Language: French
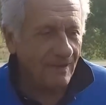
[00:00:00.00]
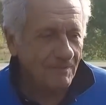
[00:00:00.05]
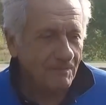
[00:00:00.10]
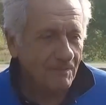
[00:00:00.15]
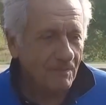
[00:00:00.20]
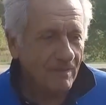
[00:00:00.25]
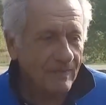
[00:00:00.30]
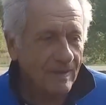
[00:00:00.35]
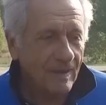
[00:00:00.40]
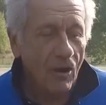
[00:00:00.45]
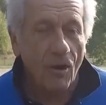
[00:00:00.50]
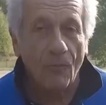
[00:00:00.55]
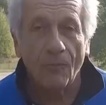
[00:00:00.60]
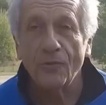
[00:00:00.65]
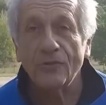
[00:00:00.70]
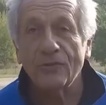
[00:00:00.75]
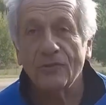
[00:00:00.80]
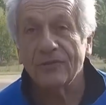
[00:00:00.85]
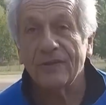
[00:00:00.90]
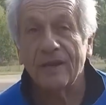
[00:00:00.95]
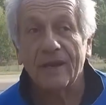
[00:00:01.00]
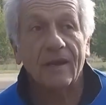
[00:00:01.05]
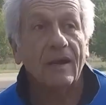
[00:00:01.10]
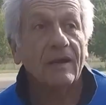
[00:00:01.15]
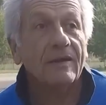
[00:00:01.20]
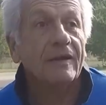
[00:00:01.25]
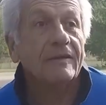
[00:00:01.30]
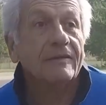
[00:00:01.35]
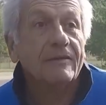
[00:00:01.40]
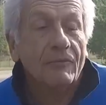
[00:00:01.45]
Bon. En plus, dans un
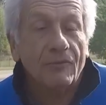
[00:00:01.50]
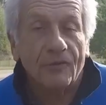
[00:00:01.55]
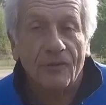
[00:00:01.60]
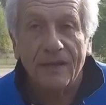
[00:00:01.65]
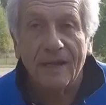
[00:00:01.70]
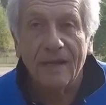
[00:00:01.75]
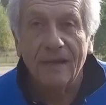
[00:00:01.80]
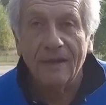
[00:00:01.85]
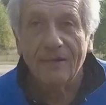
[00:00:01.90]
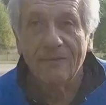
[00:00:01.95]
cadre exceptionnel.